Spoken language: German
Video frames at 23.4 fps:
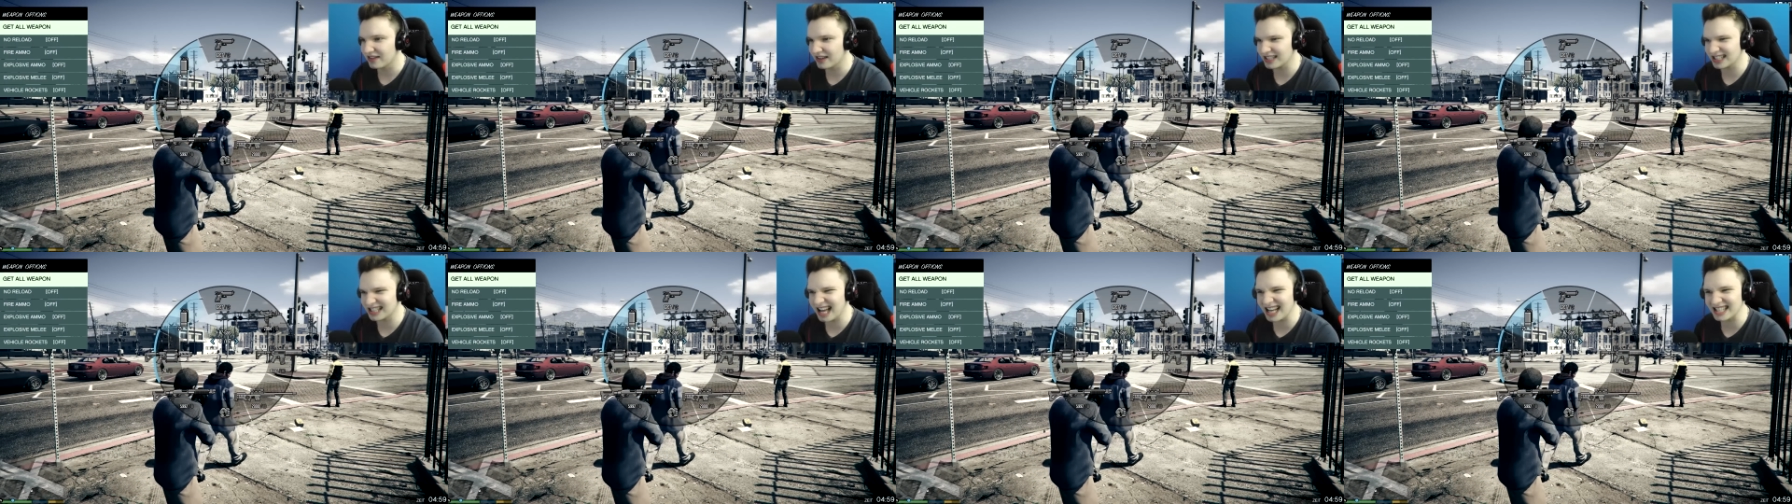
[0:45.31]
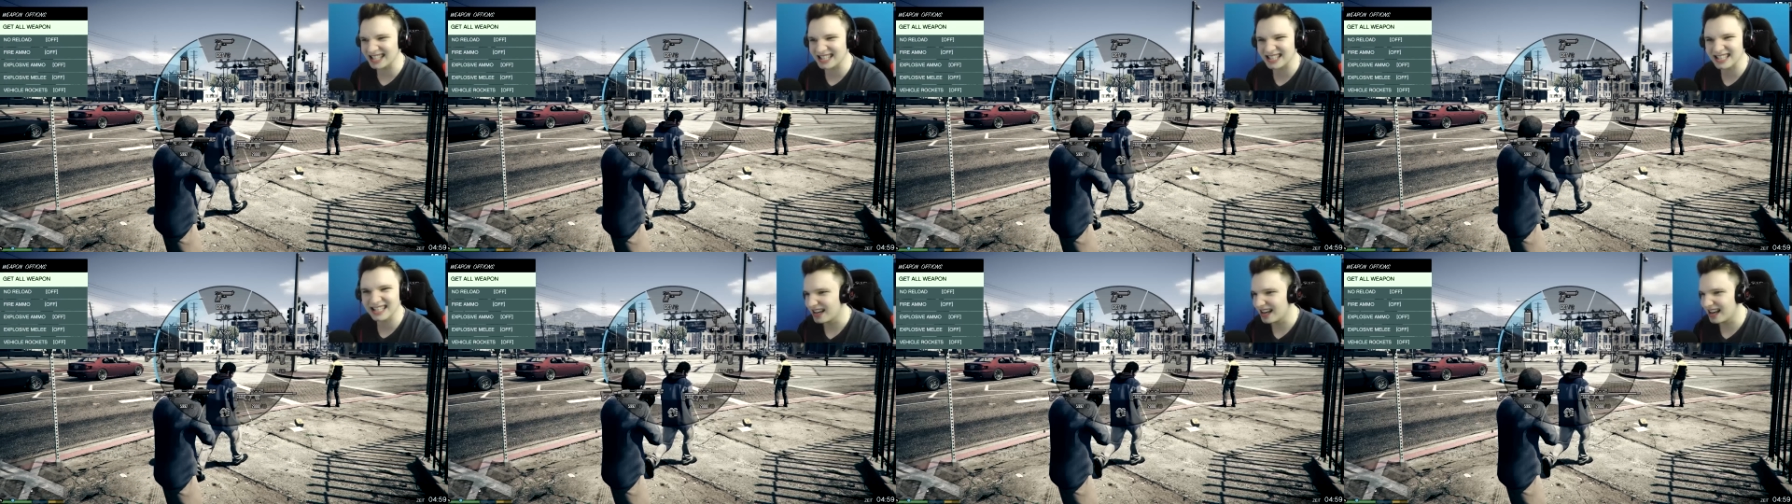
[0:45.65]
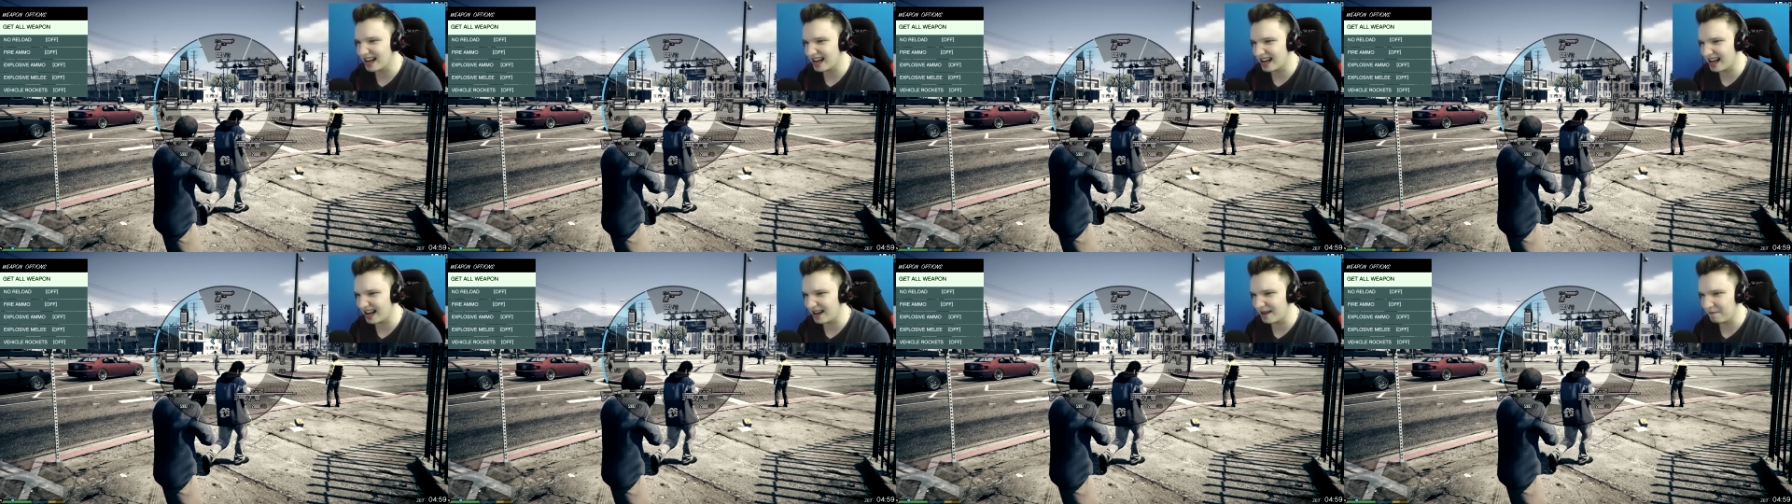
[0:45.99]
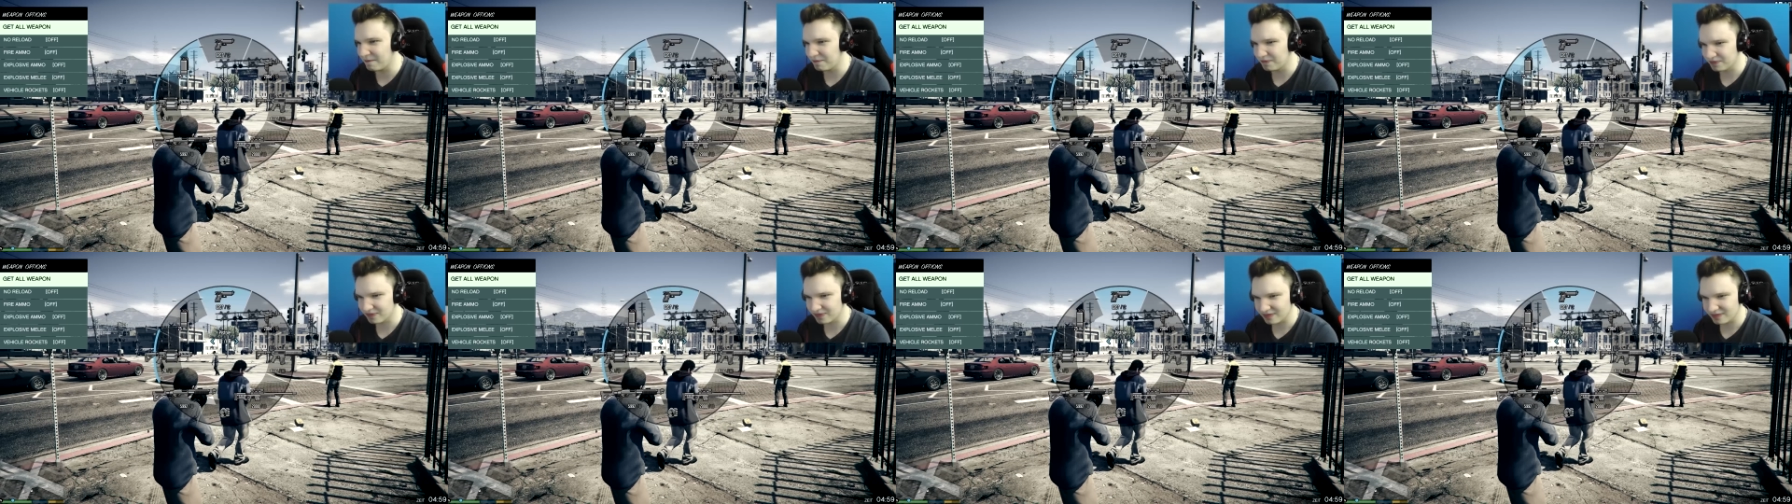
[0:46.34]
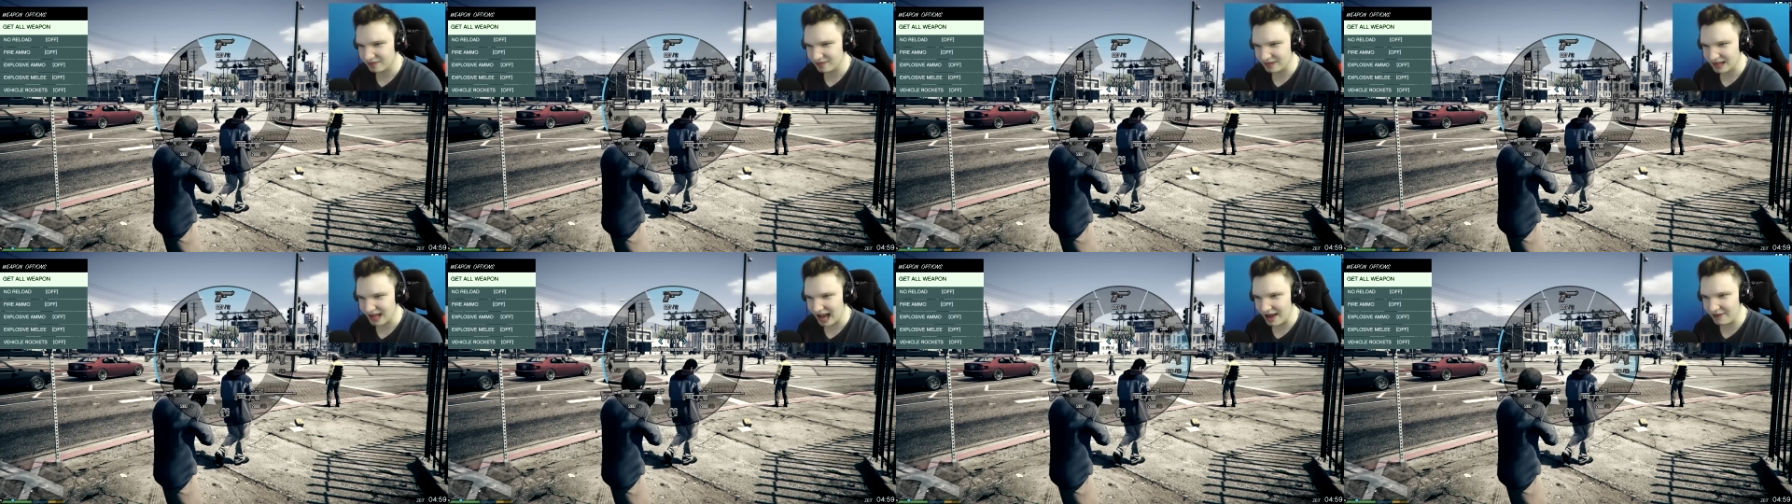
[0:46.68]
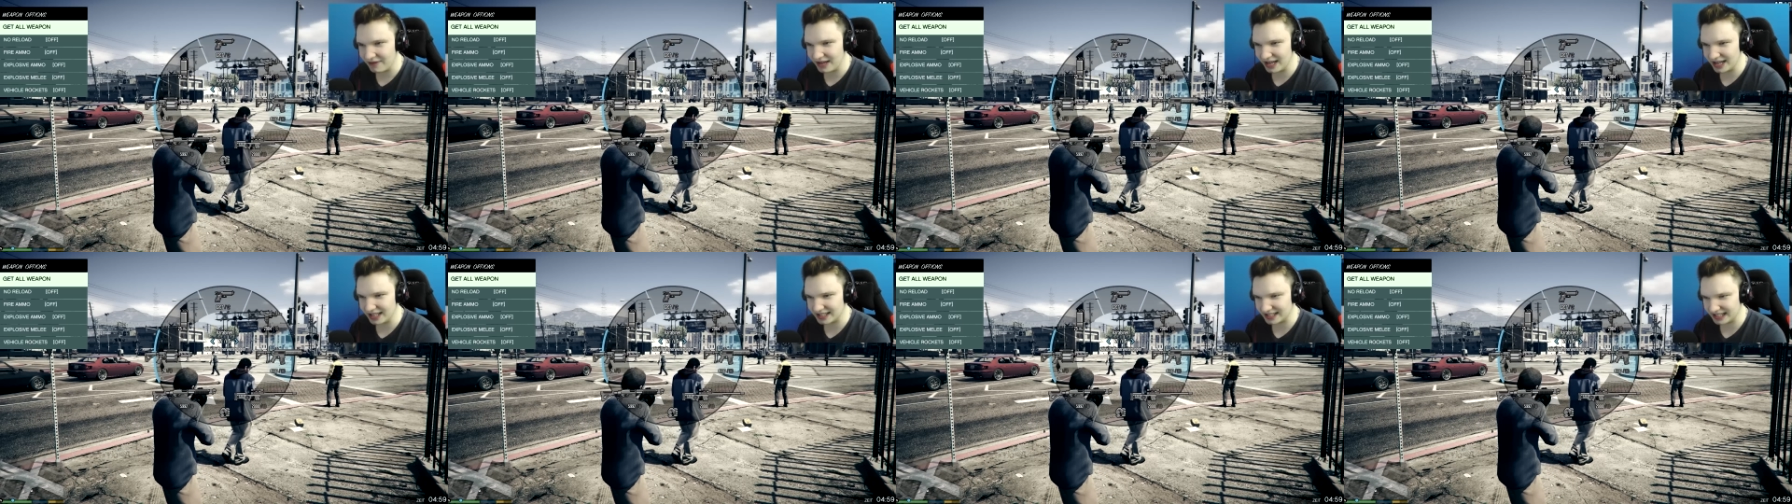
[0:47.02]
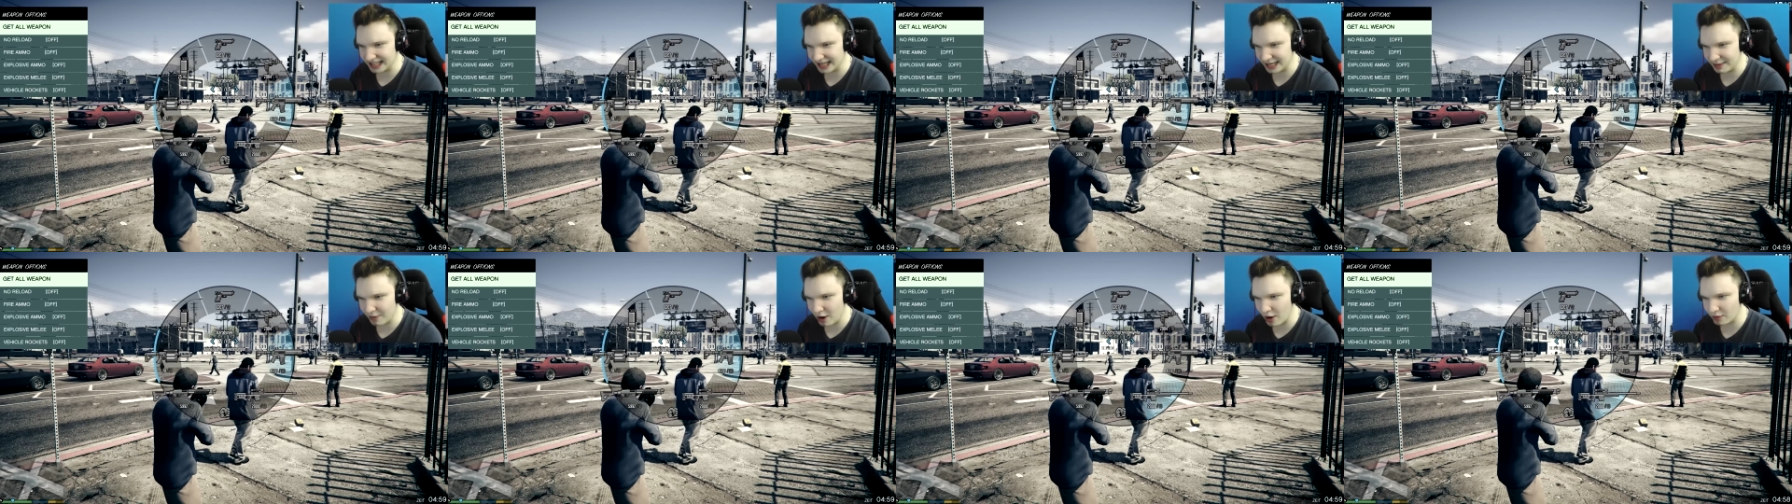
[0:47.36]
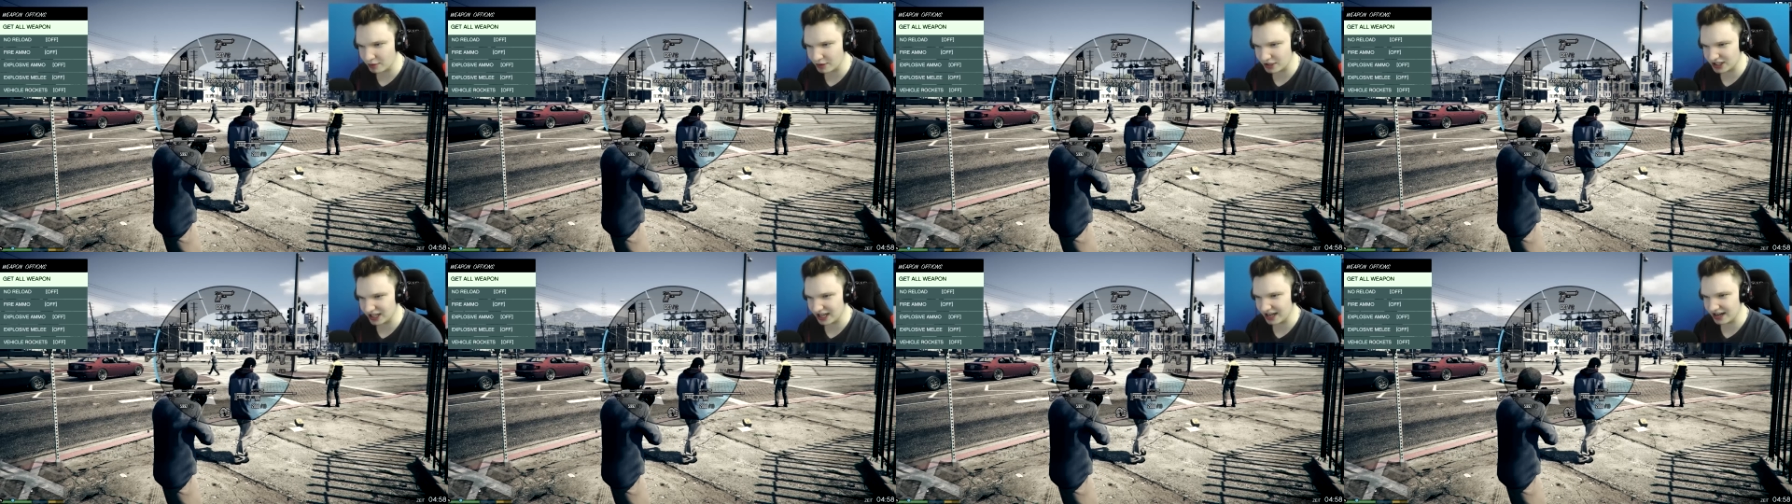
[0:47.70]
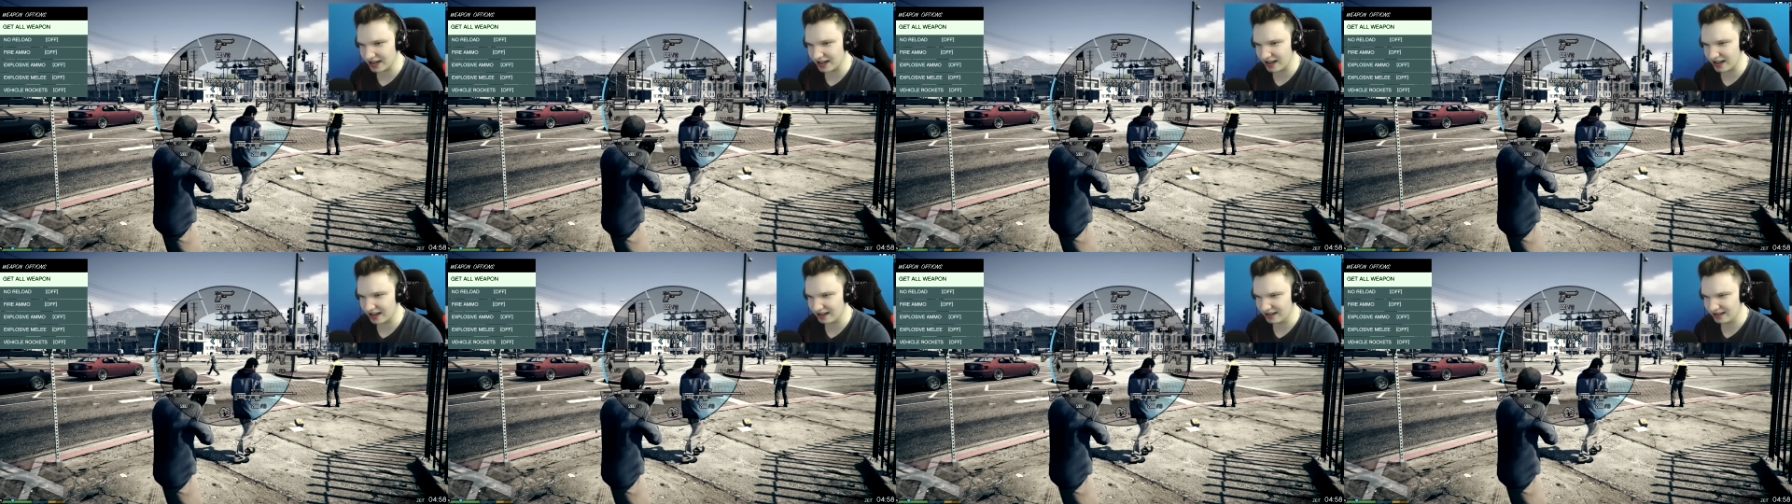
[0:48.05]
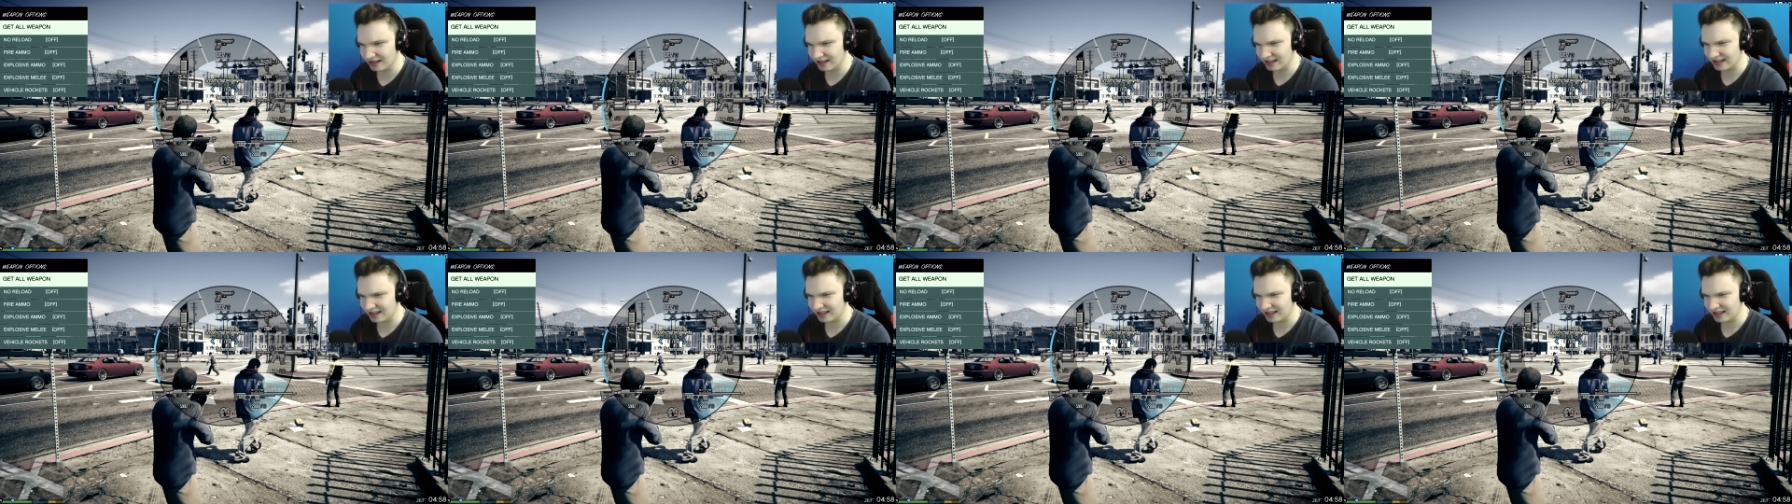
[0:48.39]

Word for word: Was ist das? Ähm, hab ihr Sticky Bombs? Nee, ne?